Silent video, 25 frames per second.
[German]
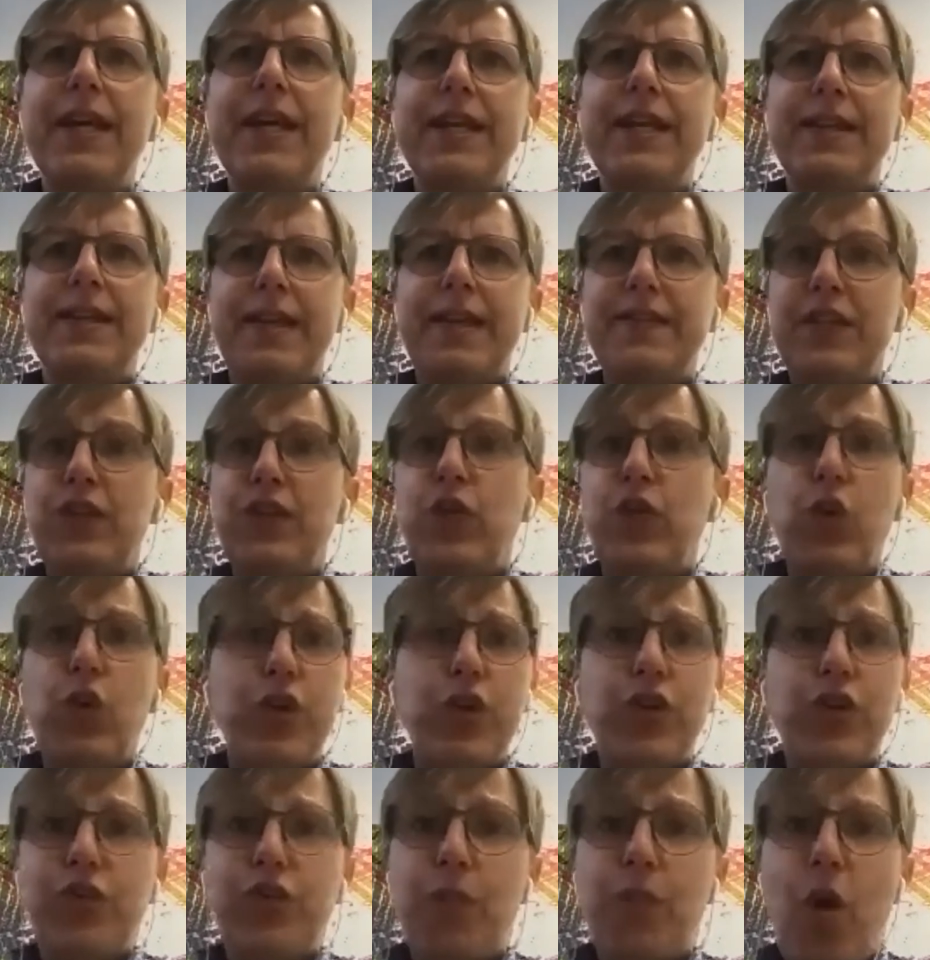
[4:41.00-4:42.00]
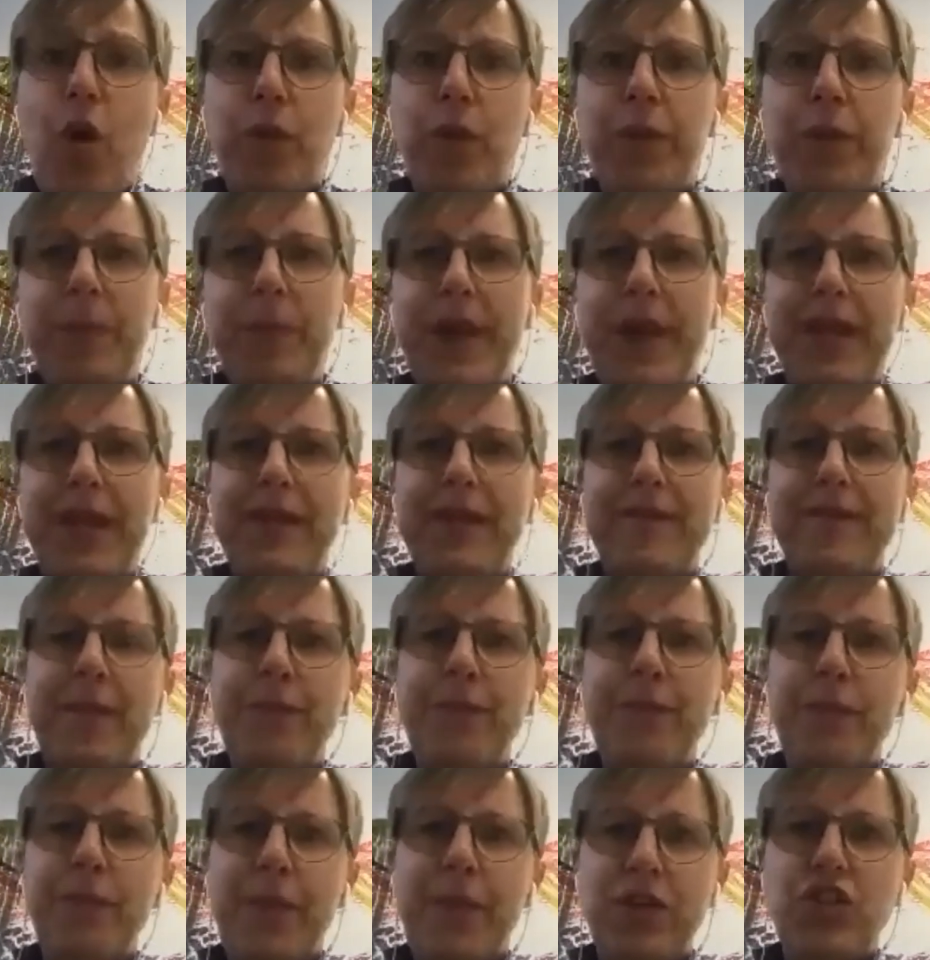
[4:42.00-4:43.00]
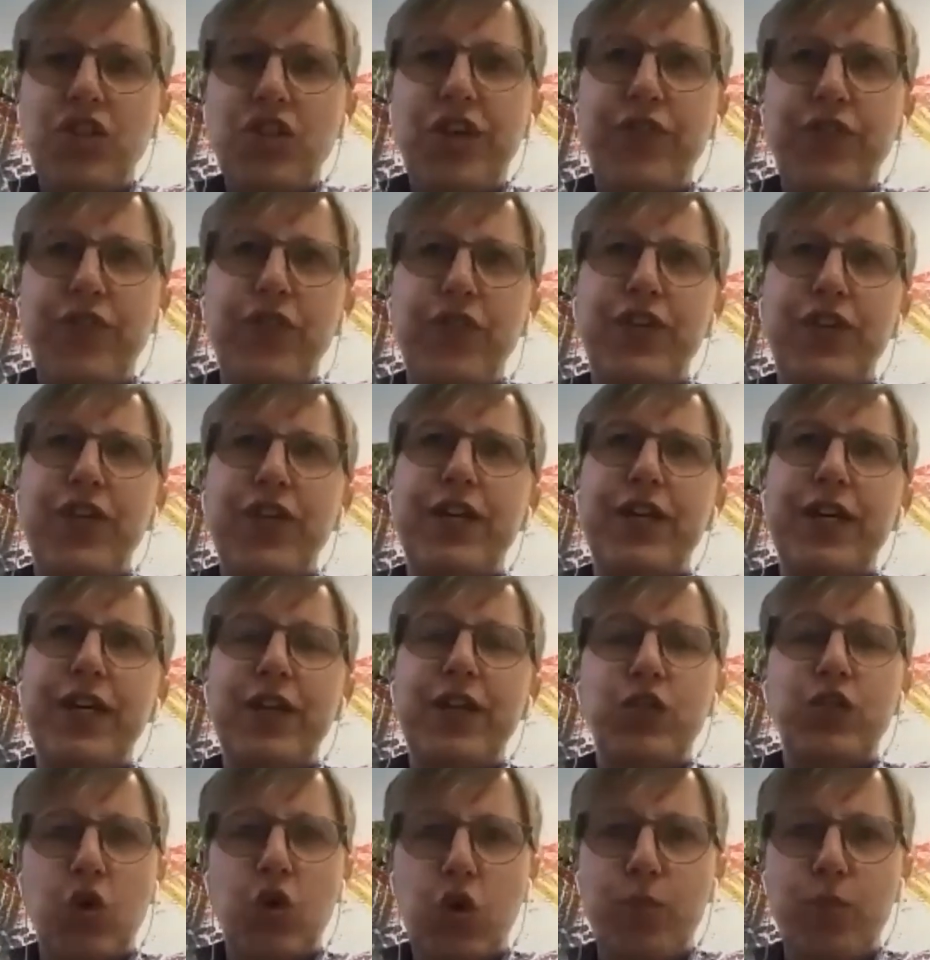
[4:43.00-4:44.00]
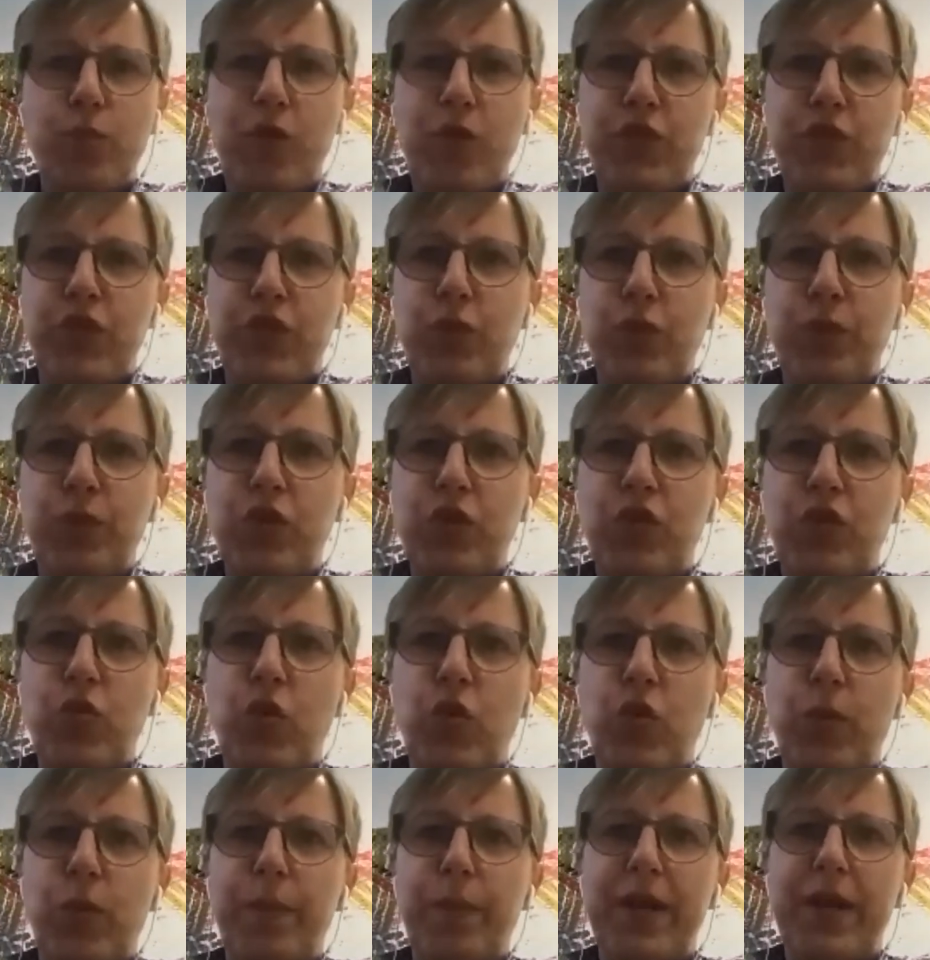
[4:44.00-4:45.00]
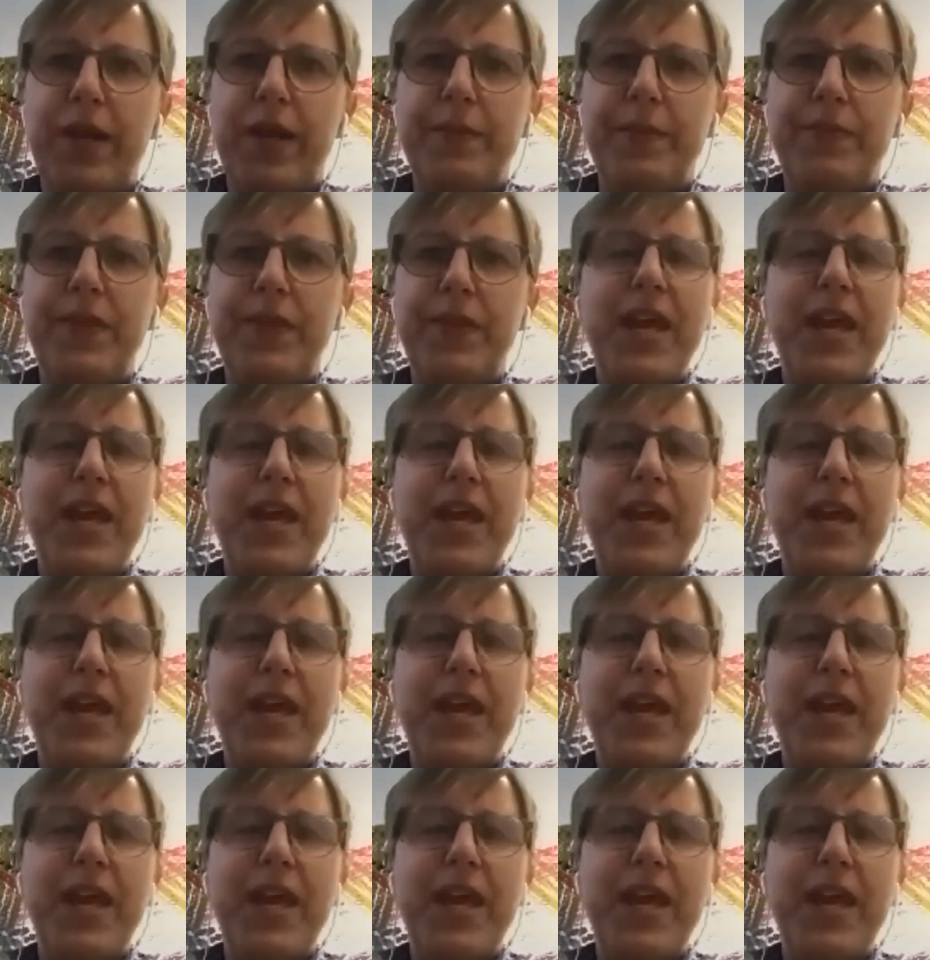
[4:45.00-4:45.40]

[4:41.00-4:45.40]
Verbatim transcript: dass ich von heute auf morgen mit meiner gesamten Mannschaft ins Homeoffice umgezogen bin.